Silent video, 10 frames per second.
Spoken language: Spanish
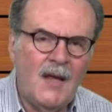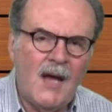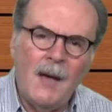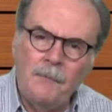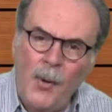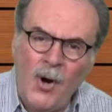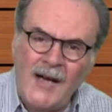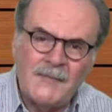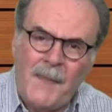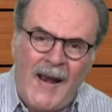En
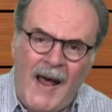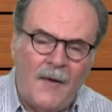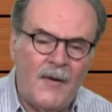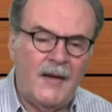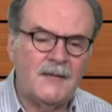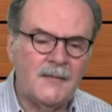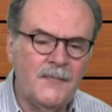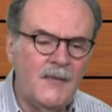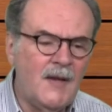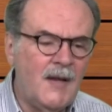pocas palabras,
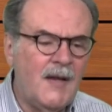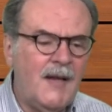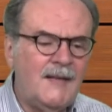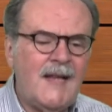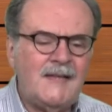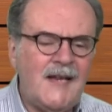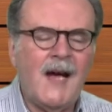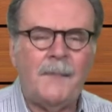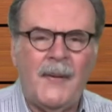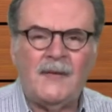
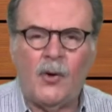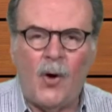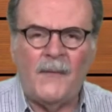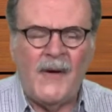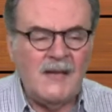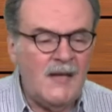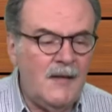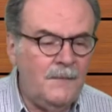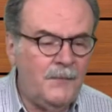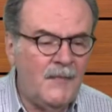decía Petkov
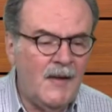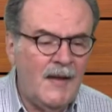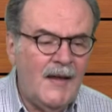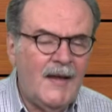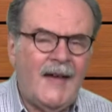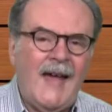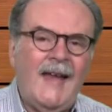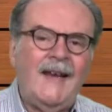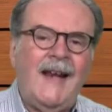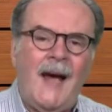allí que
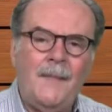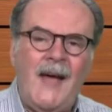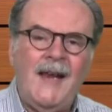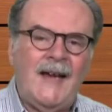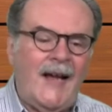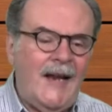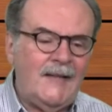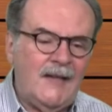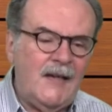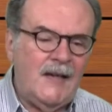en la América
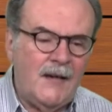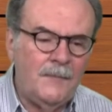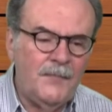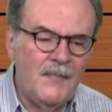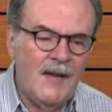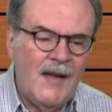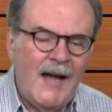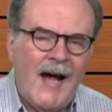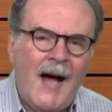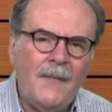Latina
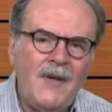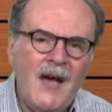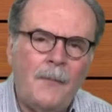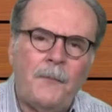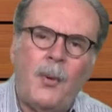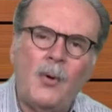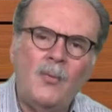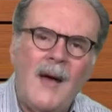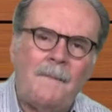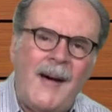había por
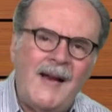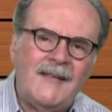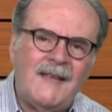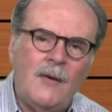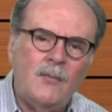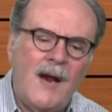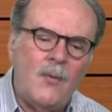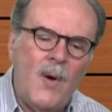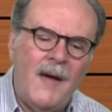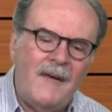una parte una
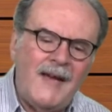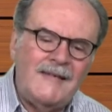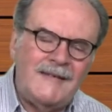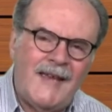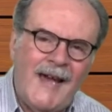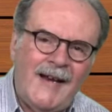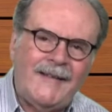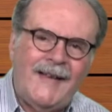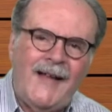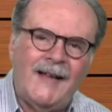nueva
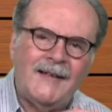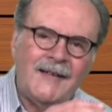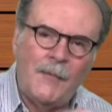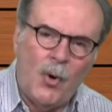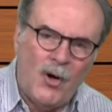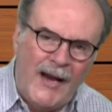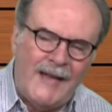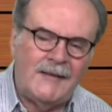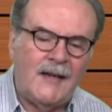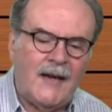izquierda
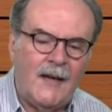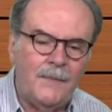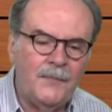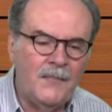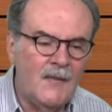democrática